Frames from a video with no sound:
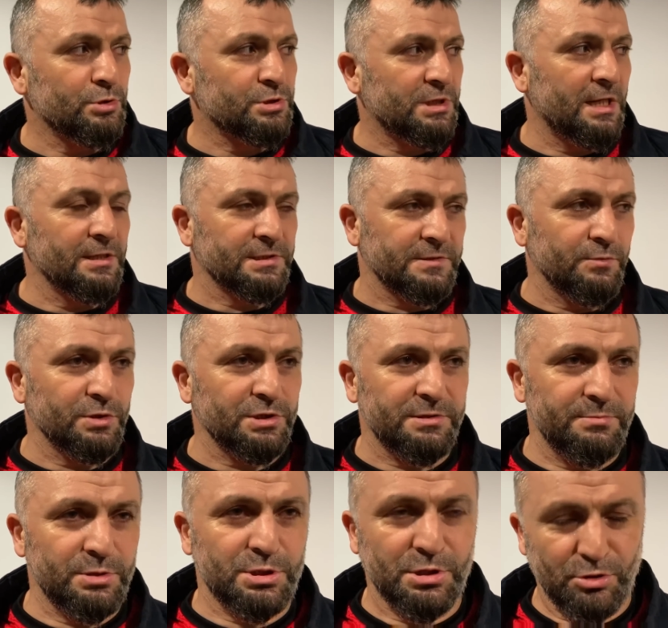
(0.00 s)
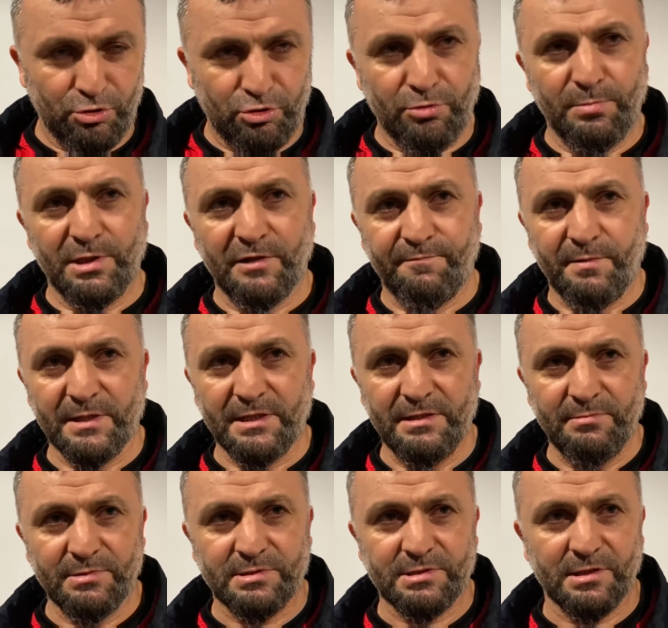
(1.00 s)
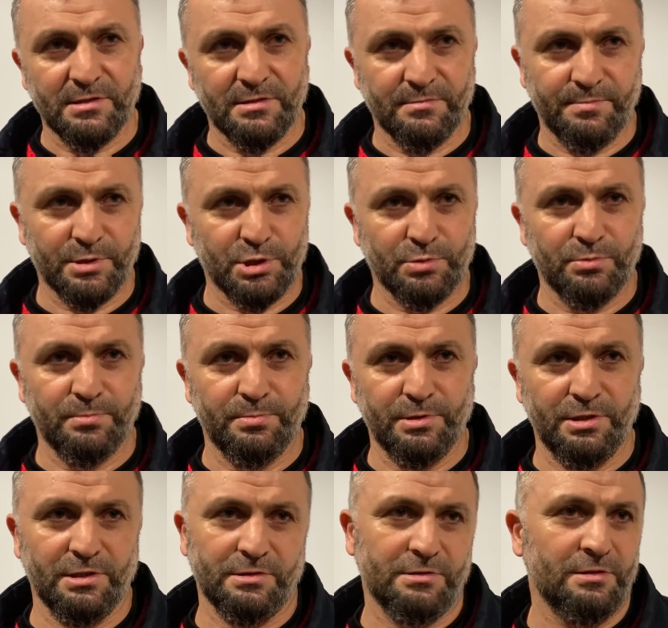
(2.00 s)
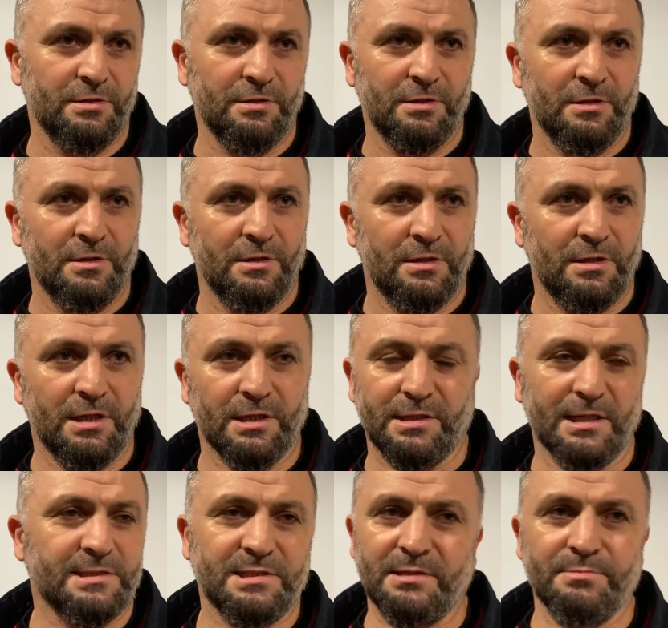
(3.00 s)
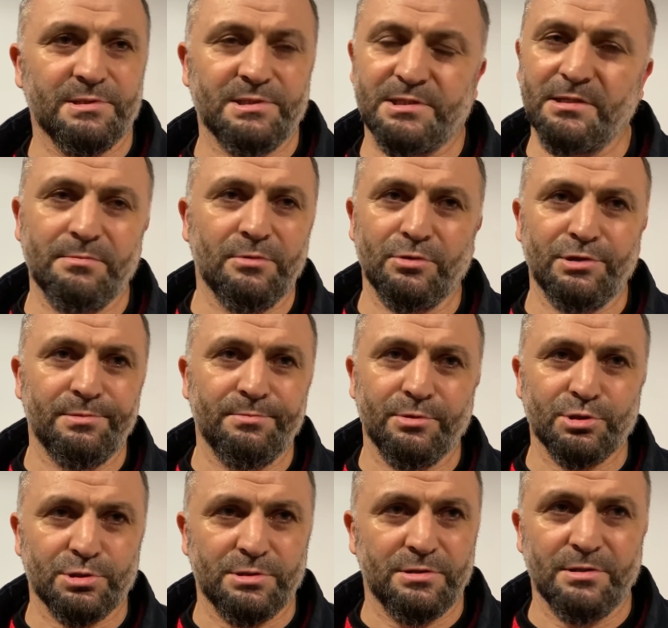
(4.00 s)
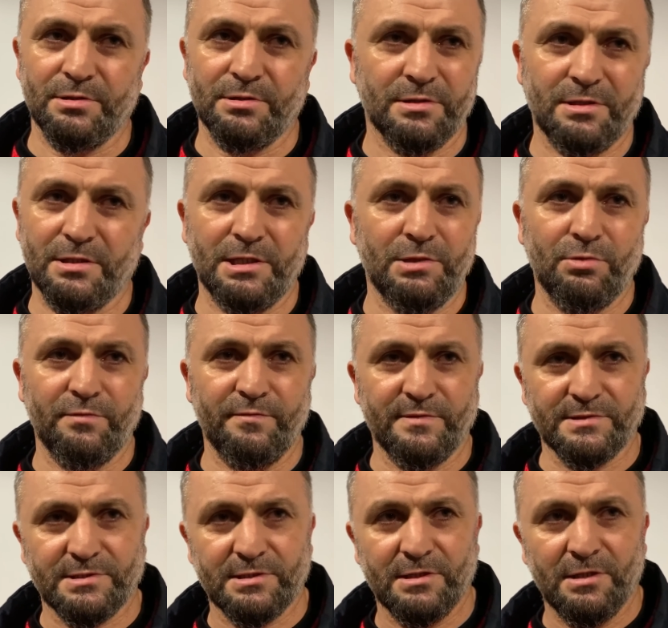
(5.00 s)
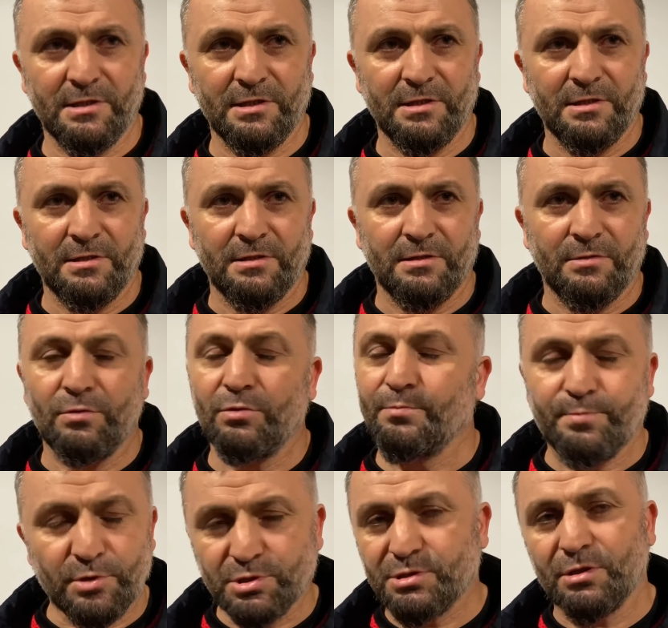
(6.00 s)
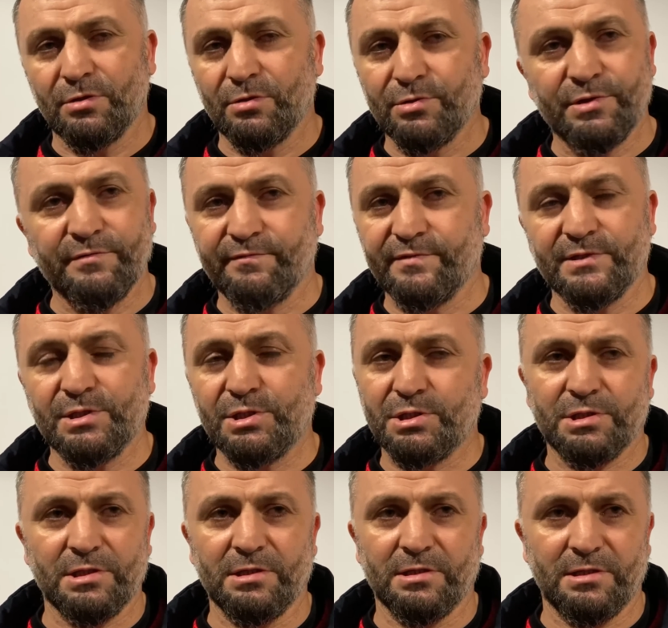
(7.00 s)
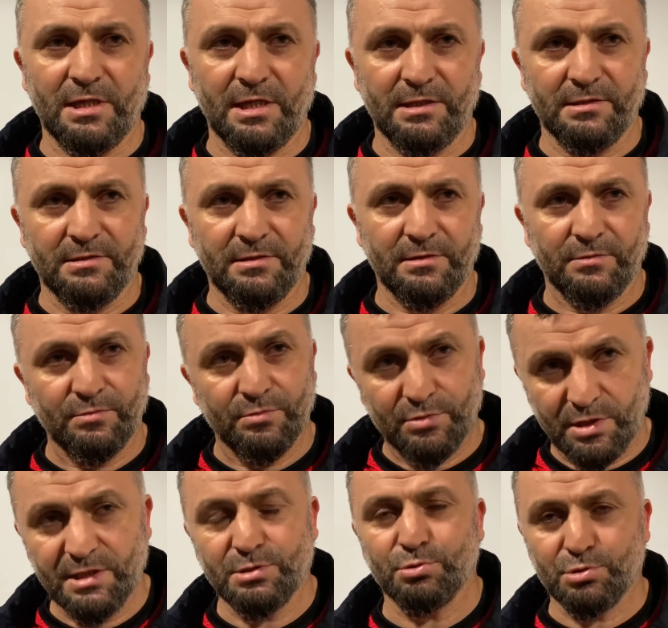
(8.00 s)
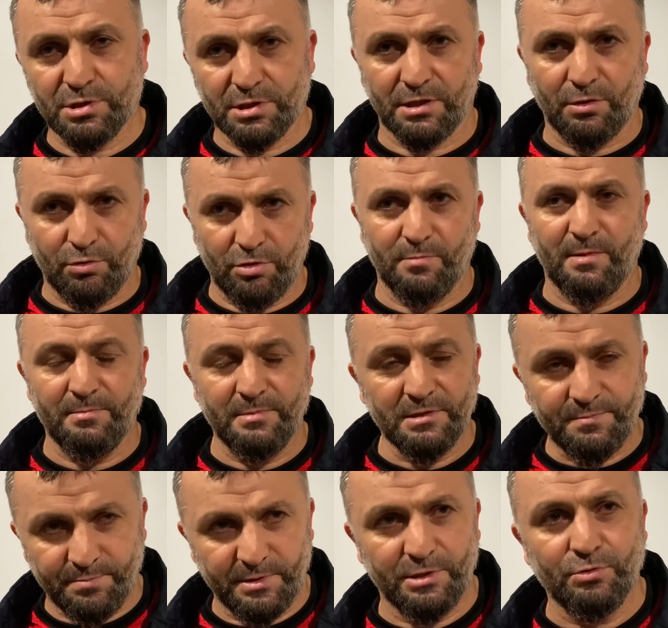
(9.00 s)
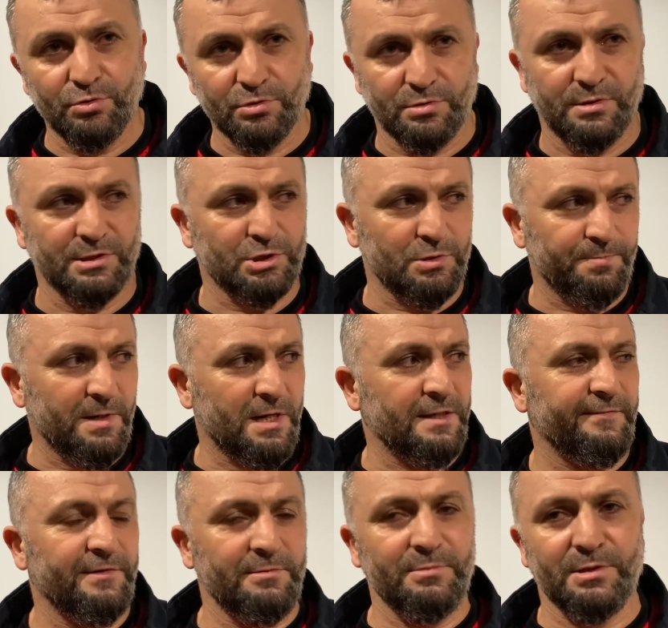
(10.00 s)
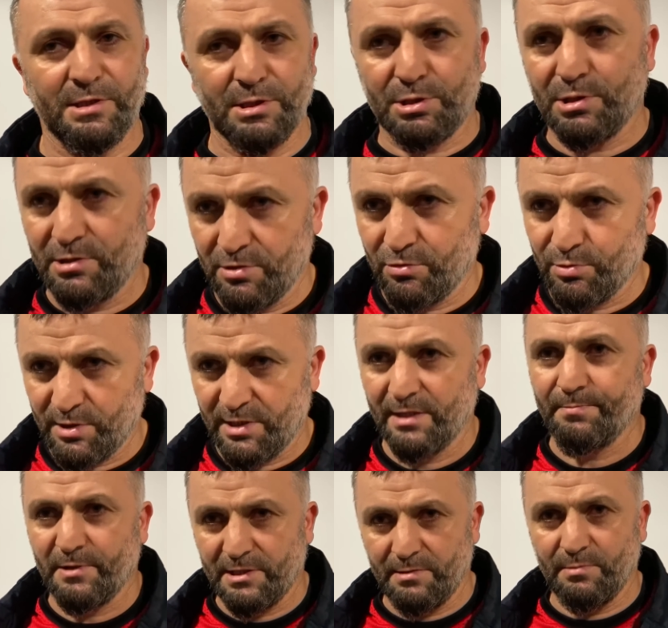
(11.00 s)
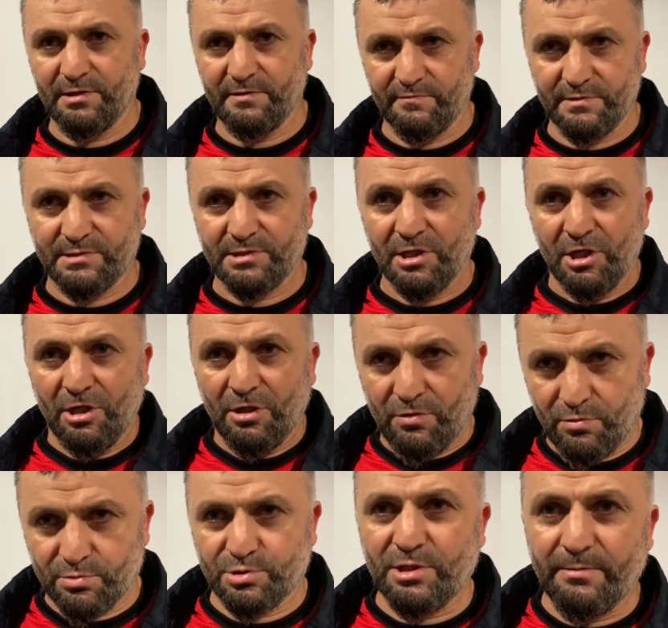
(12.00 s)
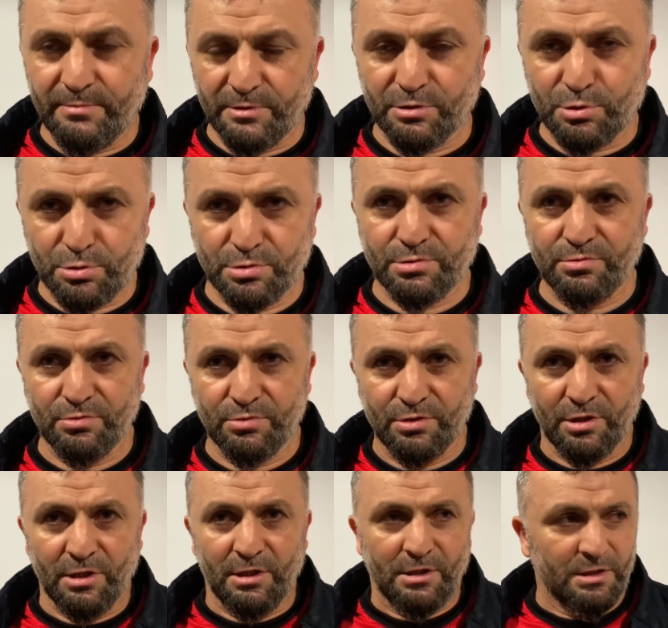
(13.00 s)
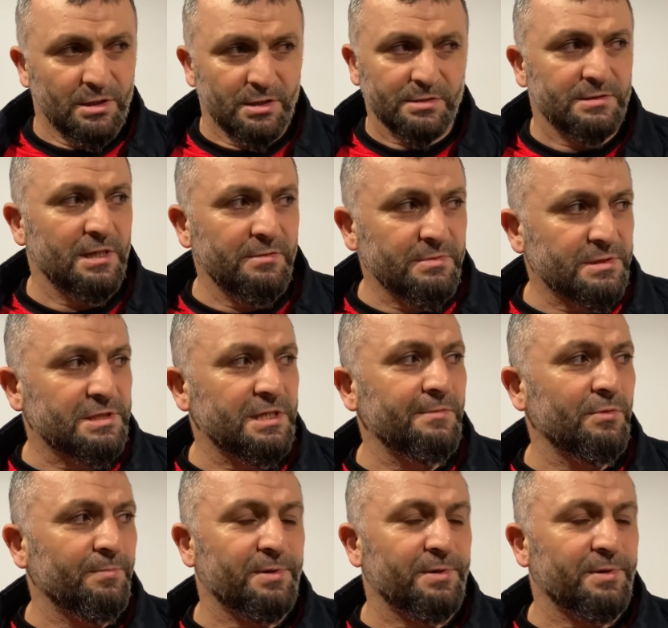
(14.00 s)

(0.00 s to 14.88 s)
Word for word: знаю, если 84 Туменов поднимется, почему бы нет. А так 77 он не может, это не его вес он просто он физически не тянет. Есть уже такой момент, период, наступает время, где человеку надо поднимать вес, он сам это чувствует. 77 он